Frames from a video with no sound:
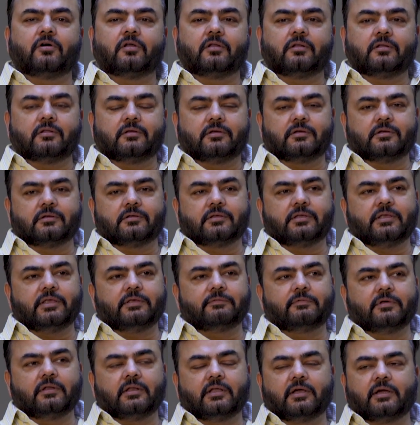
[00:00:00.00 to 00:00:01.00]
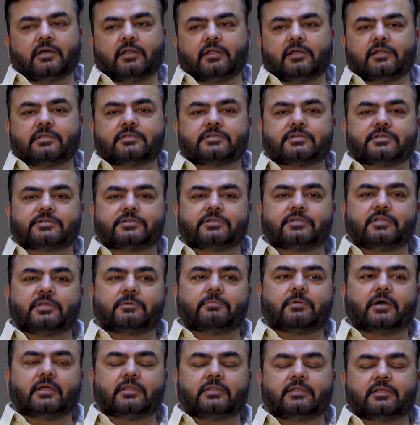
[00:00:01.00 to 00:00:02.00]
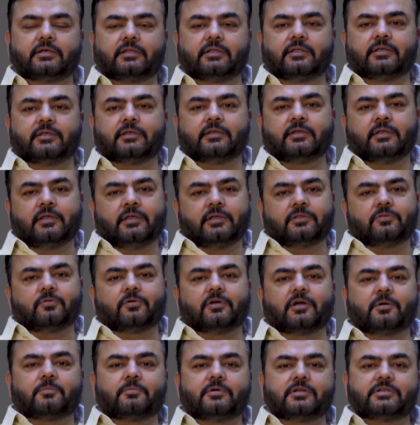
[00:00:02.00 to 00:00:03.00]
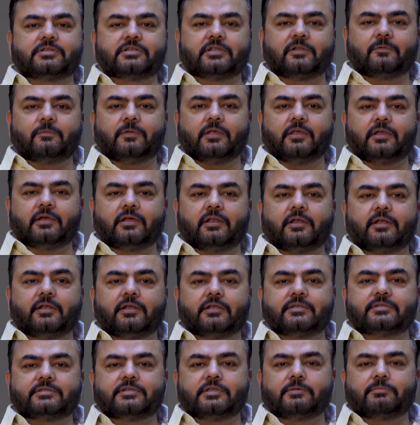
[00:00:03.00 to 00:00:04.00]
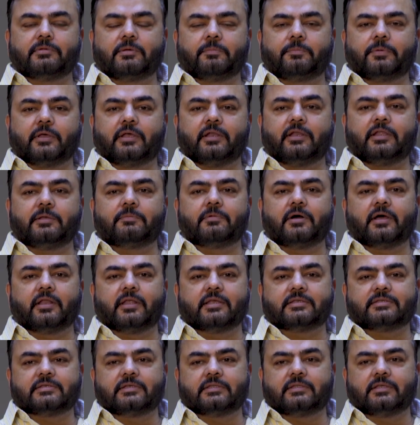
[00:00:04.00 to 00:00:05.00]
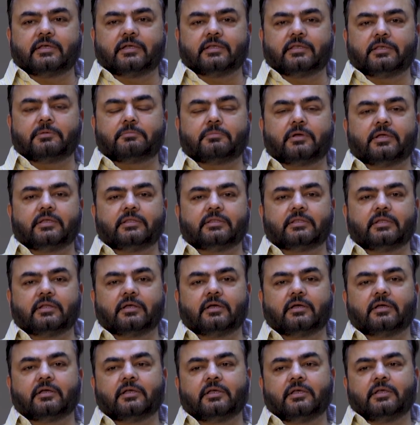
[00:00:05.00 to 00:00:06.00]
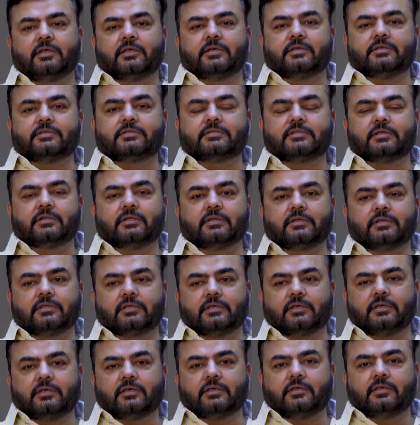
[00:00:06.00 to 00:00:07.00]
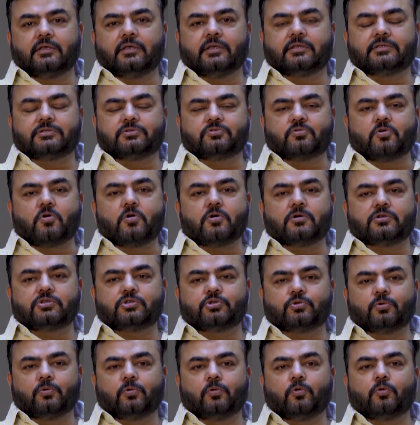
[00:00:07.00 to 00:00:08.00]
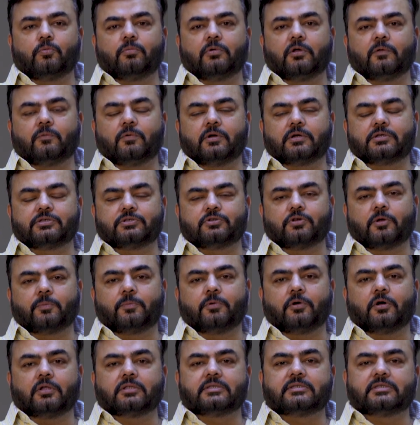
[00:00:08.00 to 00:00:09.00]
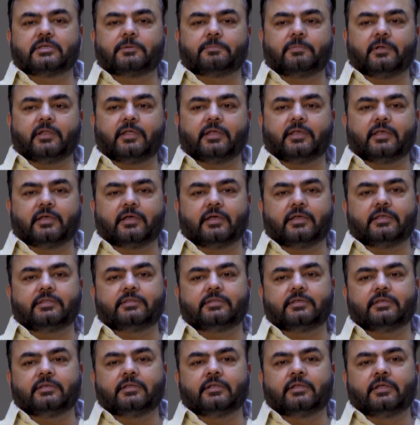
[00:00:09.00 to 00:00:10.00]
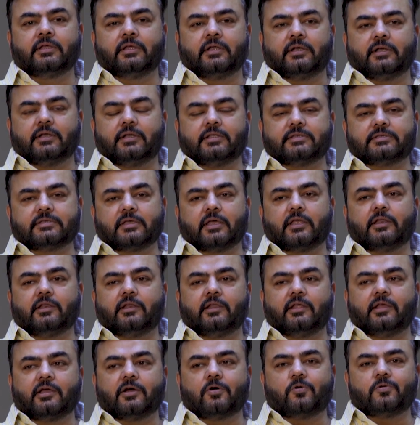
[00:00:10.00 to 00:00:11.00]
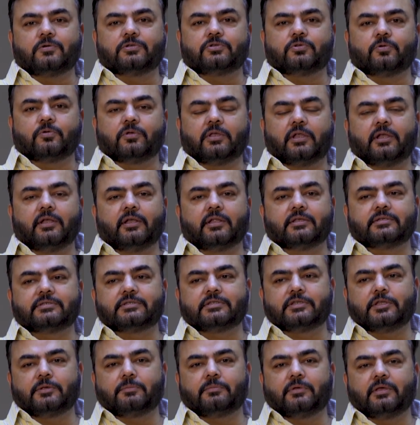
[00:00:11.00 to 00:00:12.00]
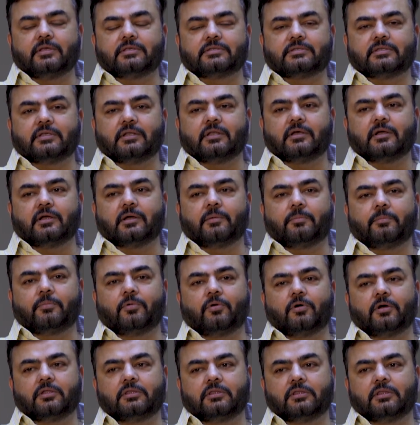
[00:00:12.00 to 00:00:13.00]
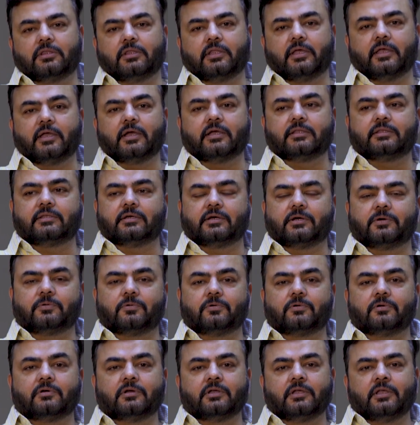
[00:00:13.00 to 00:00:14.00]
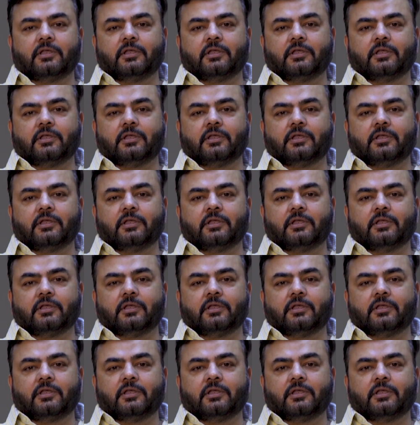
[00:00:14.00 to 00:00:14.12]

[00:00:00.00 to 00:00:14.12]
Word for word: और इवन अगर कंस्ट्रक्शन की बात करें तो कमर्शियल व्हीकल इंडस्ट्री में पहली बार ऐसा था कि महिंद्रा इस तरह के एक स्ट्रॉन्ग शोरूम और वर्कशॉप कॉन्सेप्ट लेके आई थी डिज़ाइन लेआउट जो कि इंडस्ट्री में इस तरह का बहुत नया था वो